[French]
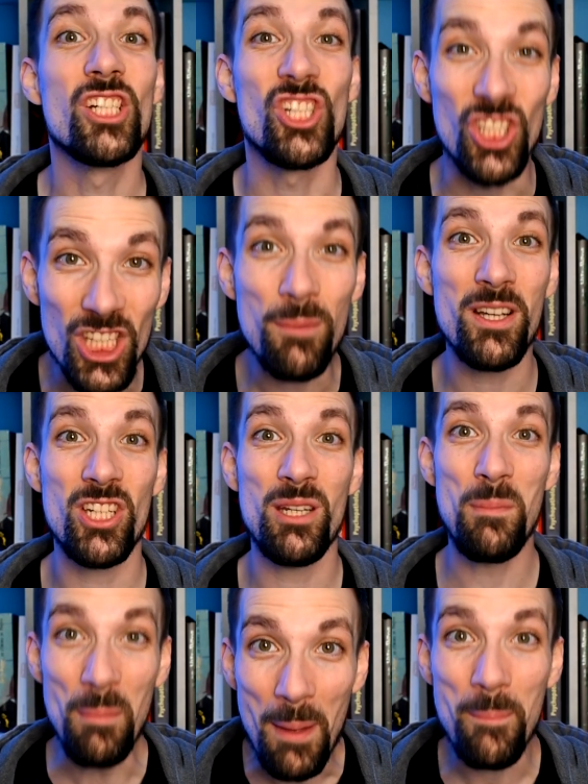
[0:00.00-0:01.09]

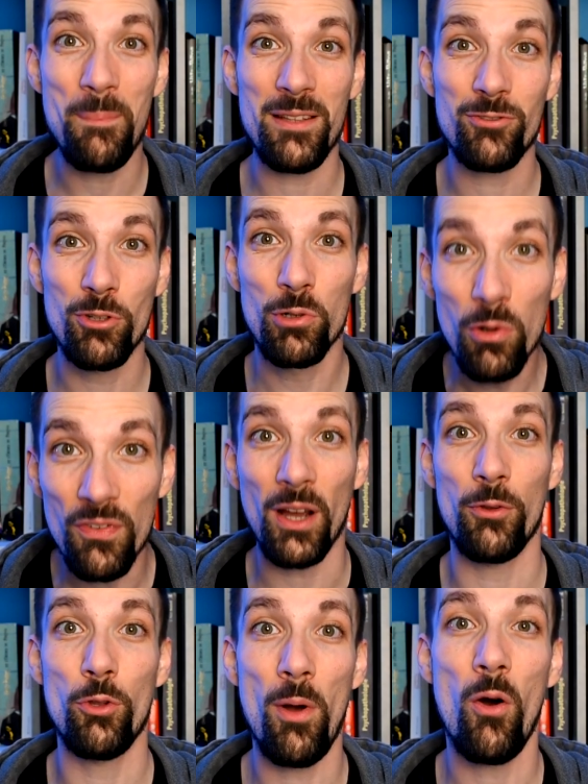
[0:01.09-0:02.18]
j'imagine même pas ce que le
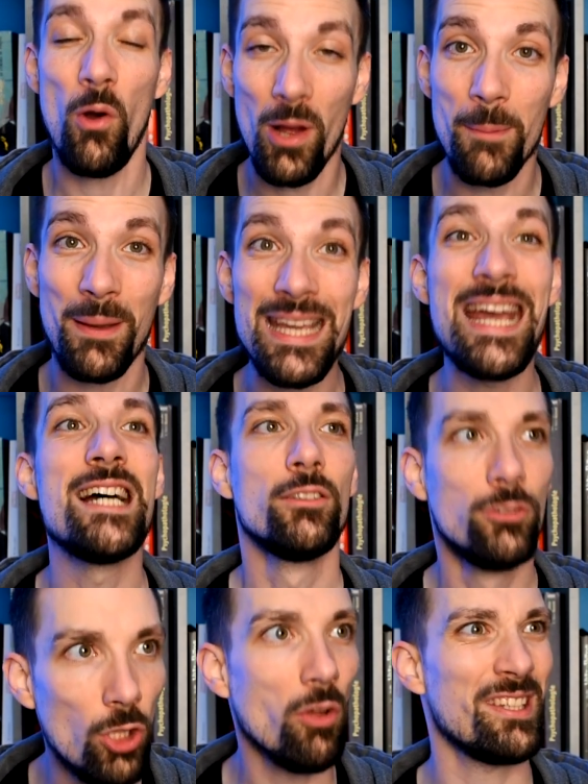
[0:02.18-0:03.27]
gouvernement aurait pris
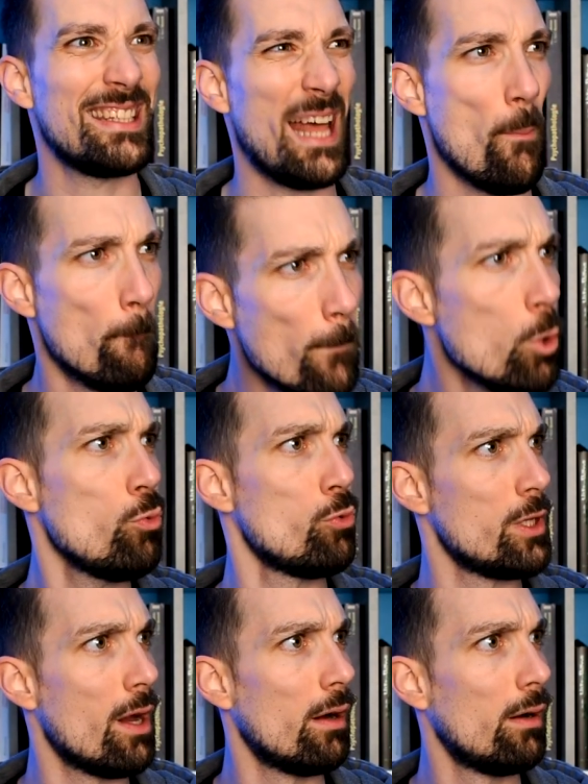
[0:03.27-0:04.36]
dans sa
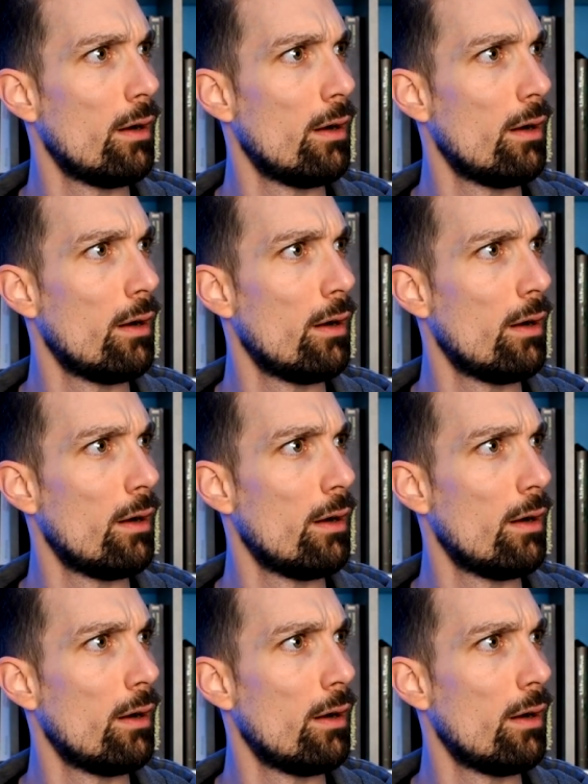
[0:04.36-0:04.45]
mouille.